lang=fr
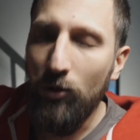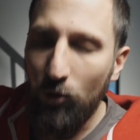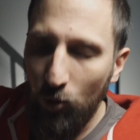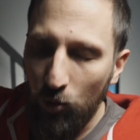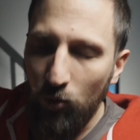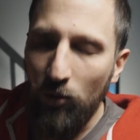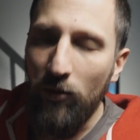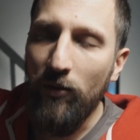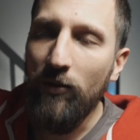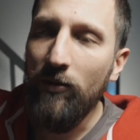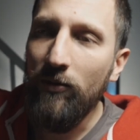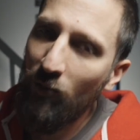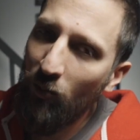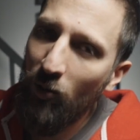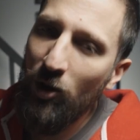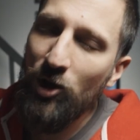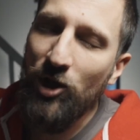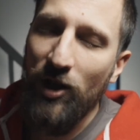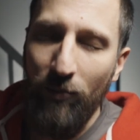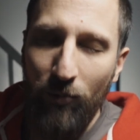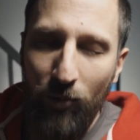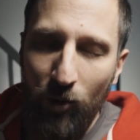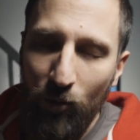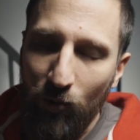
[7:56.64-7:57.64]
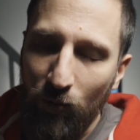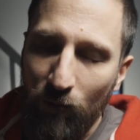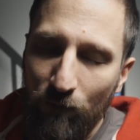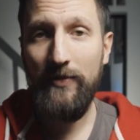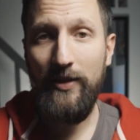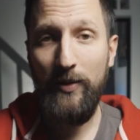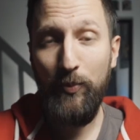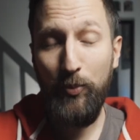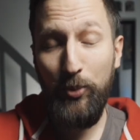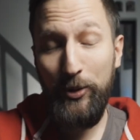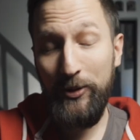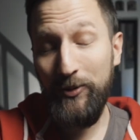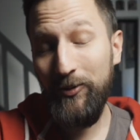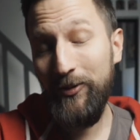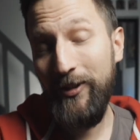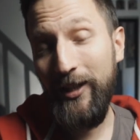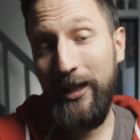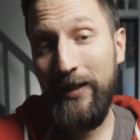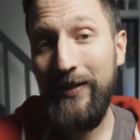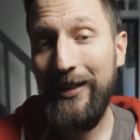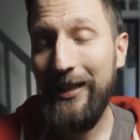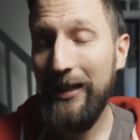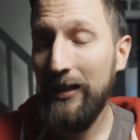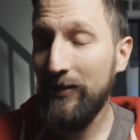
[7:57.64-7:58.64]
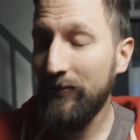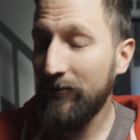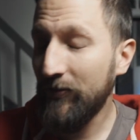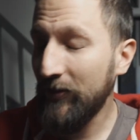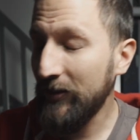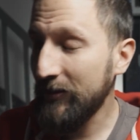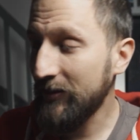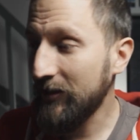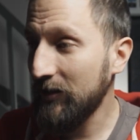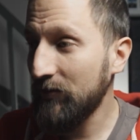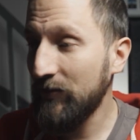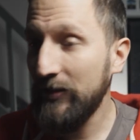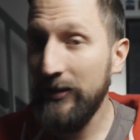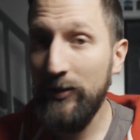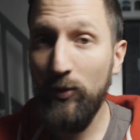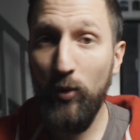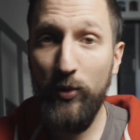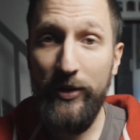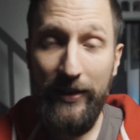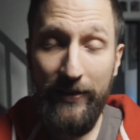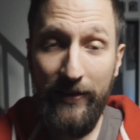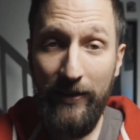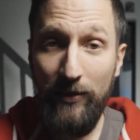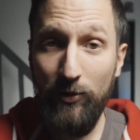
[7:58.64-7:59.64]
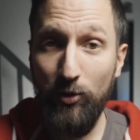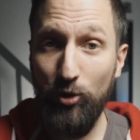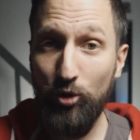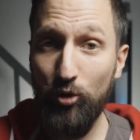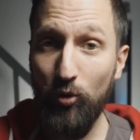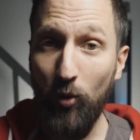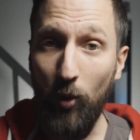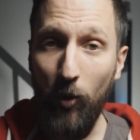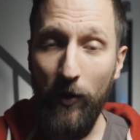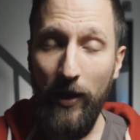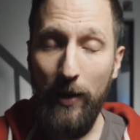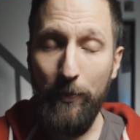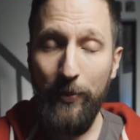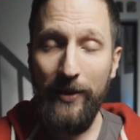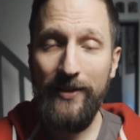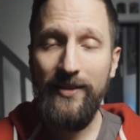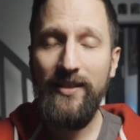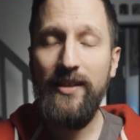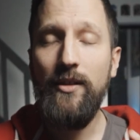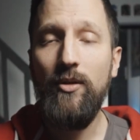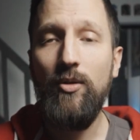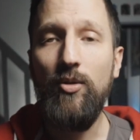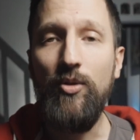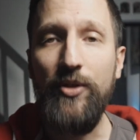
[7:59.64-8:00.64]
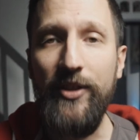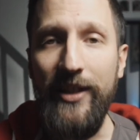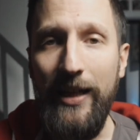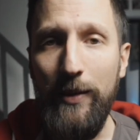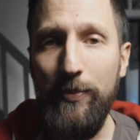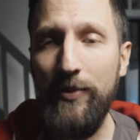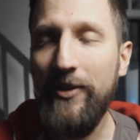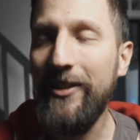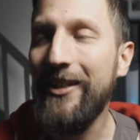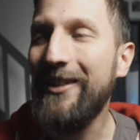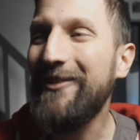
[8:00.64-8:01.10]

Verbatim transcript: cool. Moi, je l'aime beaucoup. Et puisqu'on arrive à la fin de cette vidéo, il y a quelques jours, on a passé le cap